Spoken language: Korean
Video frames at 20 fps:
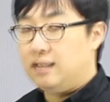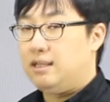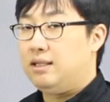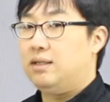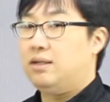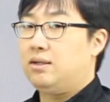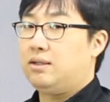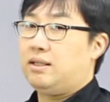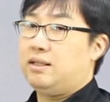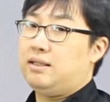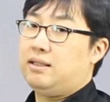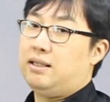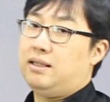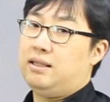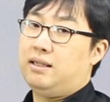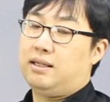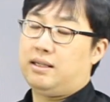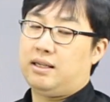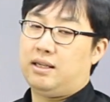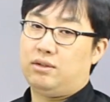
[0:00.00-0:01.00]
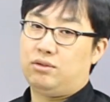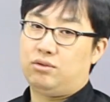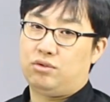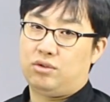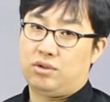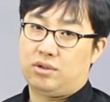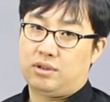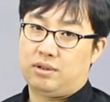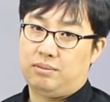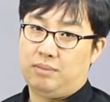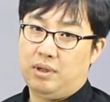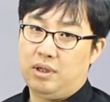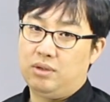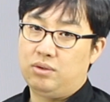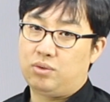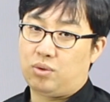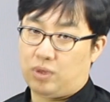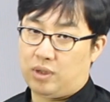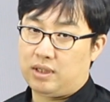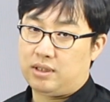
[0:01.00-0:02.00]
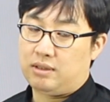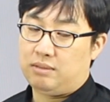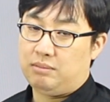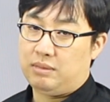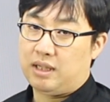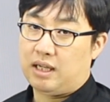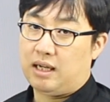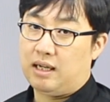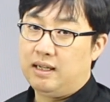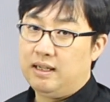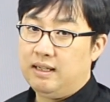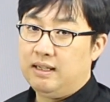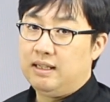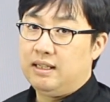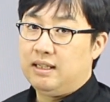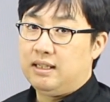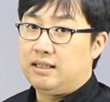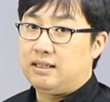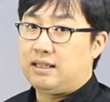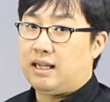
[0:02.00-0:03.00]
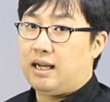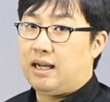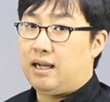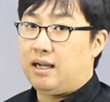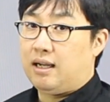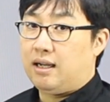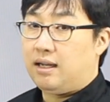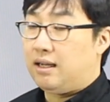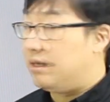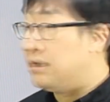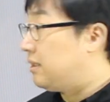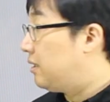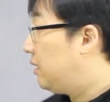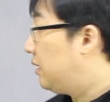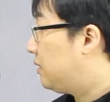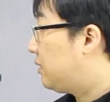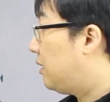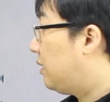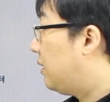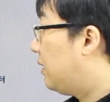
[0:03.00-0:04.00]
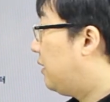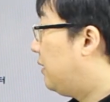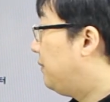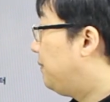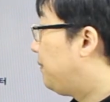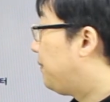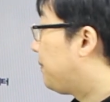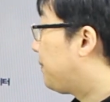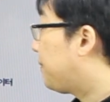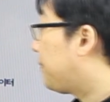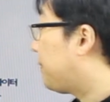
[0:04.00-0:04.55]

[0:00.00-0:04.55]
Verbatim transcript: 이렇게 생각해 주셨으면 좋겠습니다. 자, 그래서요.